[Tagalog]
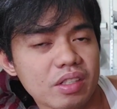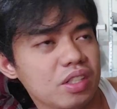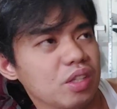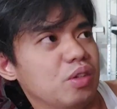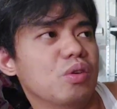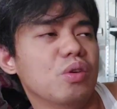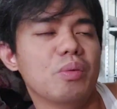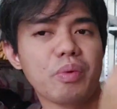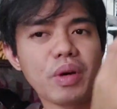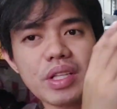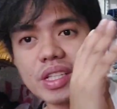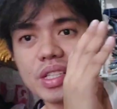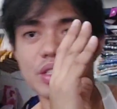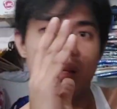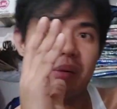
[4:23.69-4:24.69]
Siguro
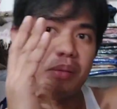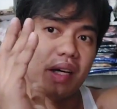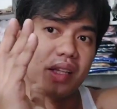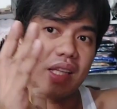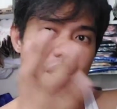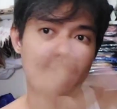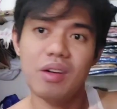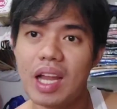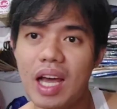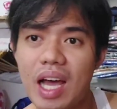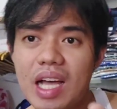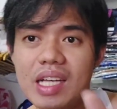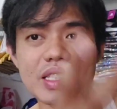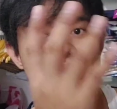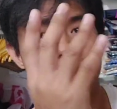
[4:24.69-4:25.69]
pwede to sa mga
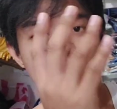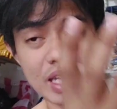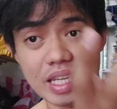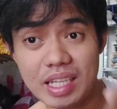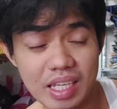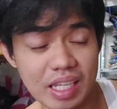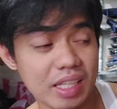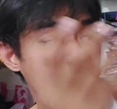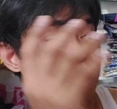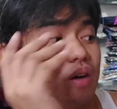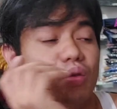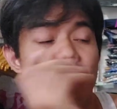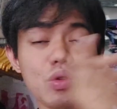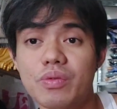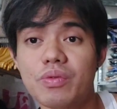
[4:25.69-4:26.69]
tag-ulan, sa tag-init, kaya
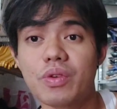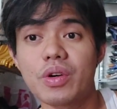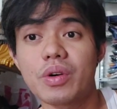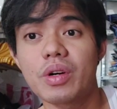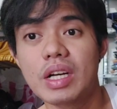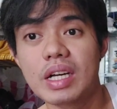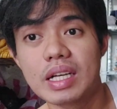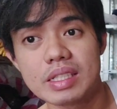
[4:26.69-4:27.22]
good for